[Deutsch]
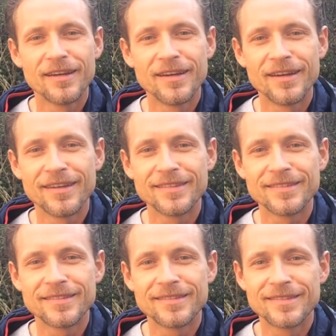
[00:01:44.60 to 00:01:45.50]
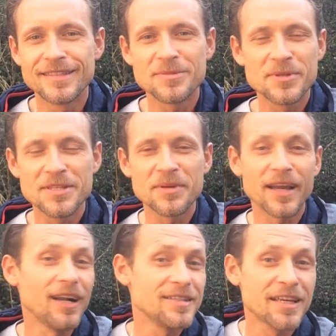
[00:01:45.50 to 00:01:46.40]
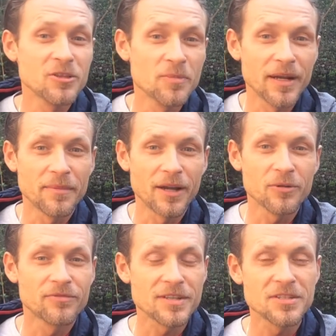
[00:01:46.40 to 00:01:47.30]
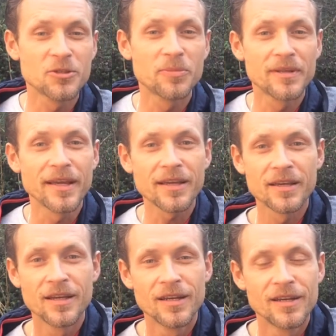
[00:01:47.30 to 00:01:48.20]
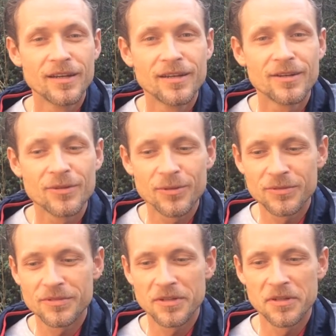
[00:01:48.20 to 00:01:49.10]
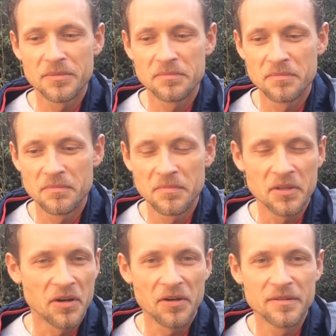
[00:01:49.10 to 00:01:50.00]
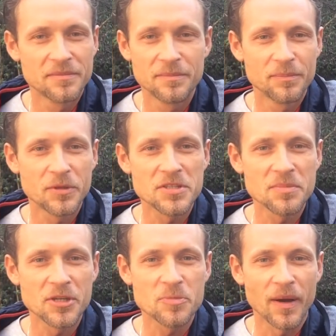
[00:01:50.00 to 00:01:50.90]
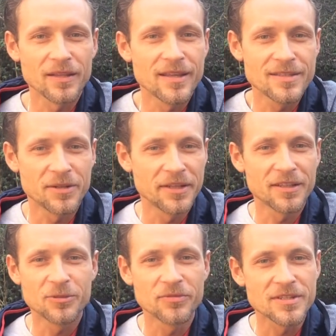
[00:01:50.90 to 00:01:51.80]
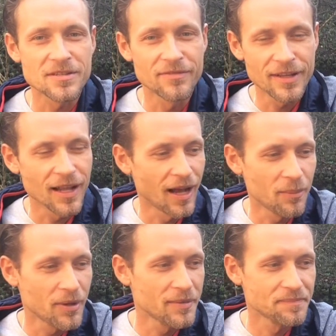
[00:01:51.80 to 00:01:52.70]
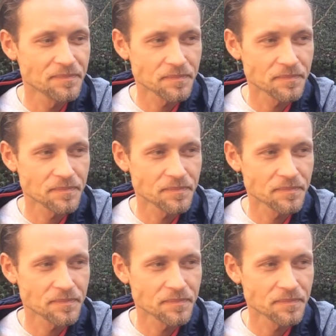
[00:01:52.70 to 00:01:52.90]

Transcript: Äh, das ist mir ziemlich egal. Es geht nur meine Meinung, was ich darüber denke. Und äh, ja, da ziemlich entspannt. Es soll jeder tun, was er will, aber